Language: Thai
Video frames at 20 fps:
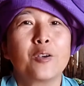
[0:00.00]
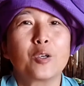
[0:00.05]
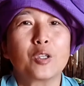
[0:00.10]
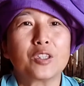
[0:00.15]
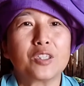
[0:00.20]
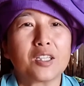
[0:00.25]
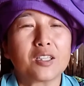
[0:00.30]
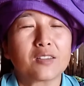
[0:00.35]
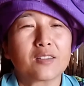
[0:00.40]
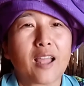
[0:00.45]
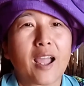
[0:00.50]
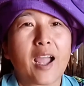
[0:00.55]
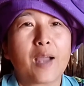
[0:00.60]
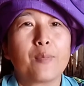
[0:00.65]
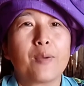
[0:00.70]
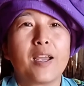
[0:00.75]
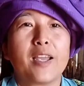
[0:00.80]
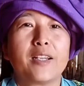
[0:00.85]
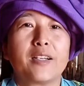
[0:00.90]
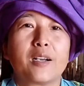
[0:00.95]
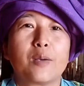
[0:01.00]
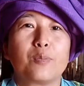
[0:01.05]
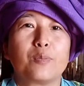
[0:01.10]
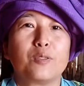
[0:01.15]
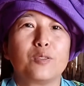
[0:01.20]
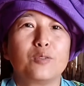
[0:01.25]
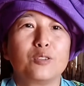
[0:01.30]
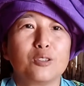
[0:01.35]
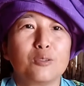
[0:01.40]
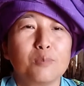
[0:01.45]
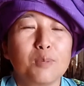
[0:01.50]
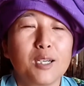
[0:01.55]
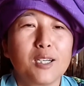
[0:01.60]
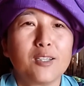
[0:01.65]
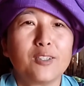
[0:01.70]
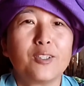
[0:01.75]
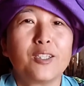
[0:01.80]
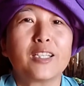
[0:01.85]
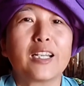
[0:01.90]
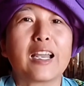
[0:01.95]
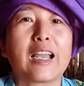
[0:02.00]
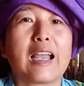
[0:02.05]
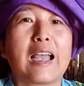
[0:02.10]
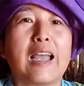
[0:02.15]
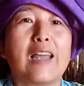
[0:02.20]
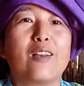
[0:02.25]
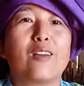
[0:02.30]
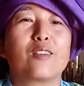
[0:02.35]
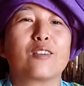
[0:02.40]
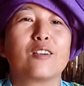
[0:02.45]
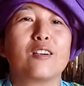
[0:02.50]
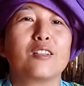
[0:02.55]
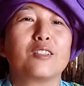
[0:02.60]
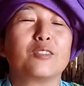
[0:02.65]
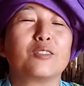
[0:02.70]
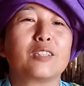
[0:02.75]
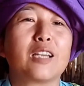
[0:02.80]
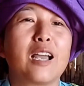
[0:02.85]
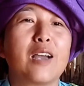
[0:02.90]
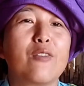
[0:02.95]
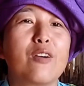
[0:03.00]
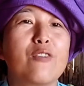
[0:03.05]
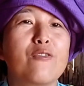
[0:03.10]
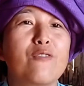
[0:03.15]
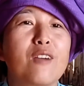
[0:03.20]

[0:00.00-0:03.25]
กดติดตามให้กับยูทูบเบอร์ด้วยนะคะ แล้วก็เดี๋ยวถ้า